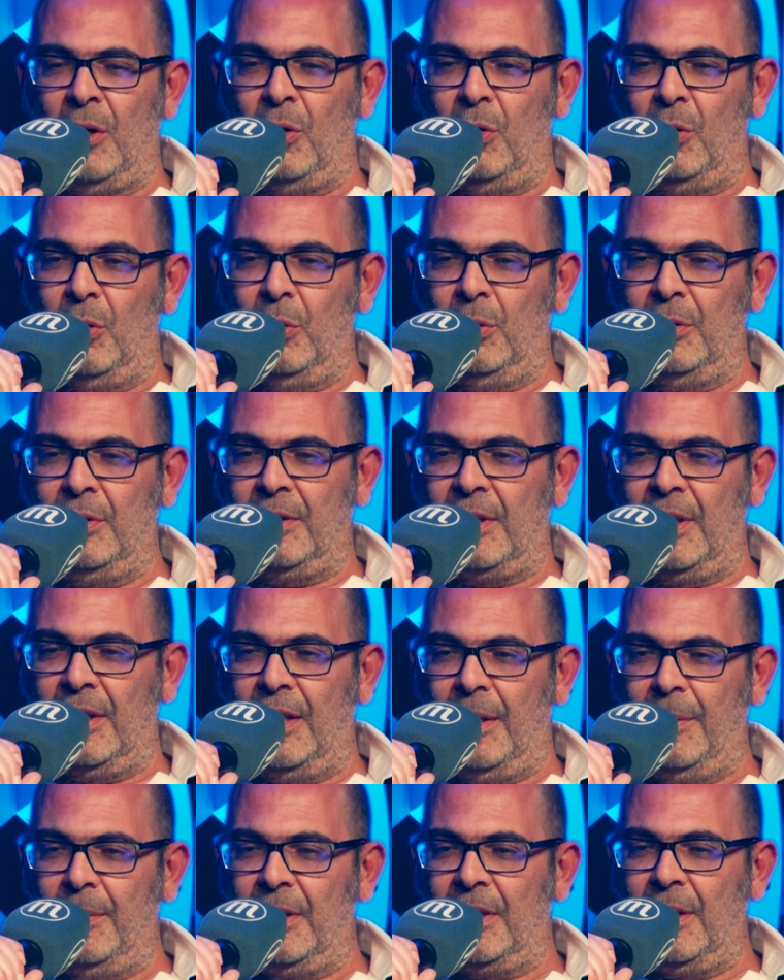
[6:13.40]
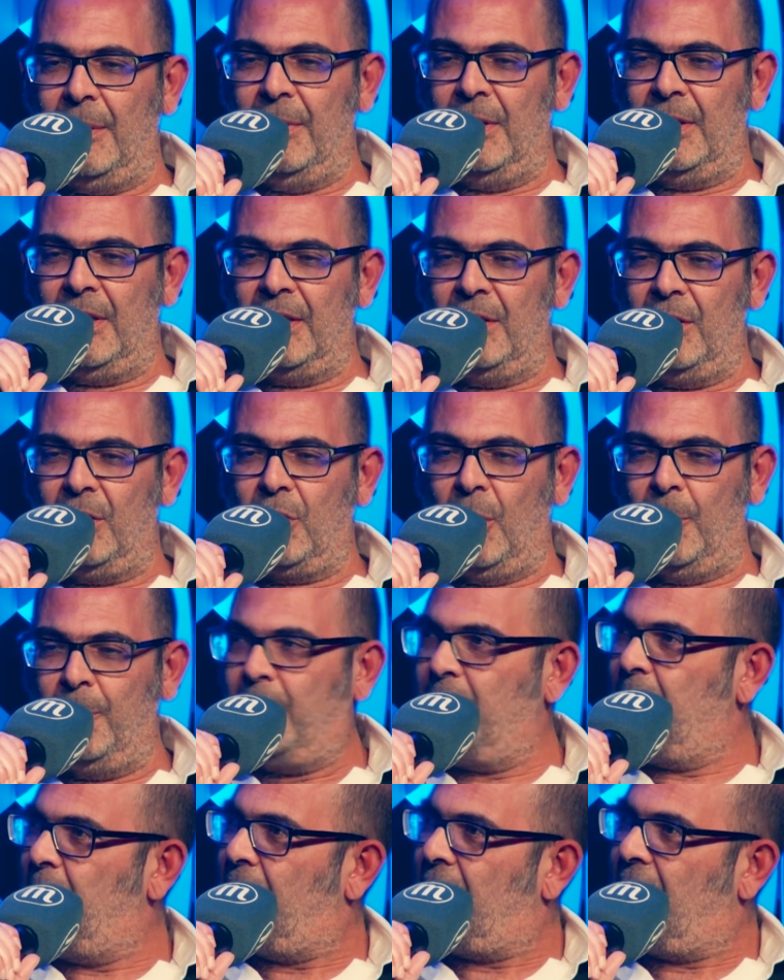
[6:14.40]
Und dann habe ich aber diesen
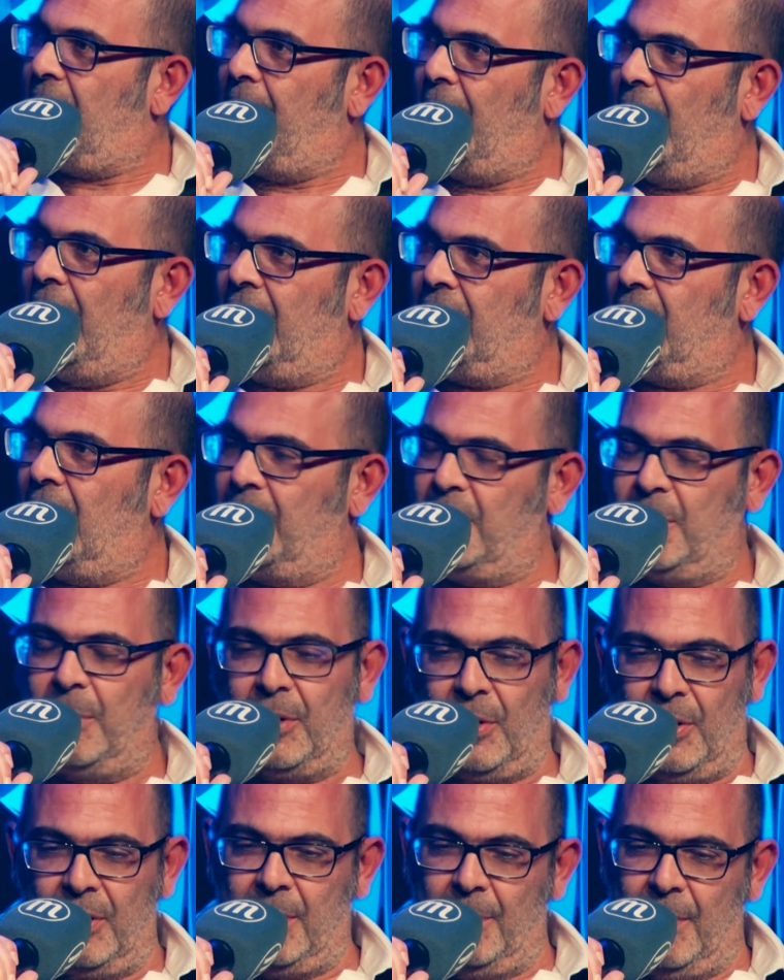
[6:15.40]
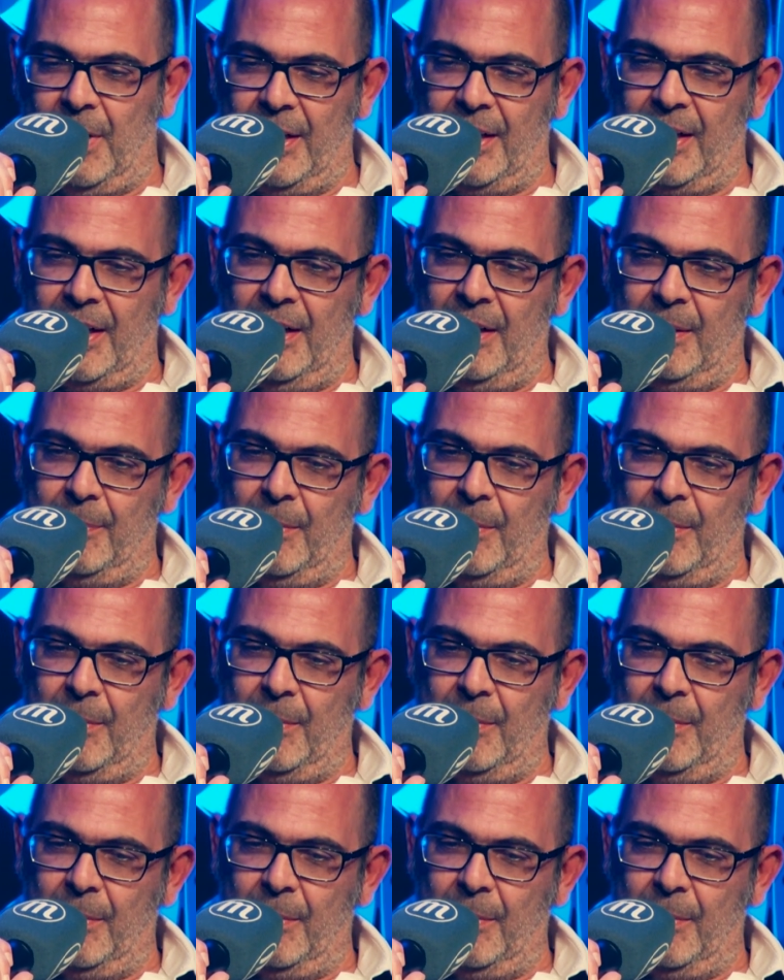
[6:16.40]
Job gemacht, habe zwar trotzdem Halligalli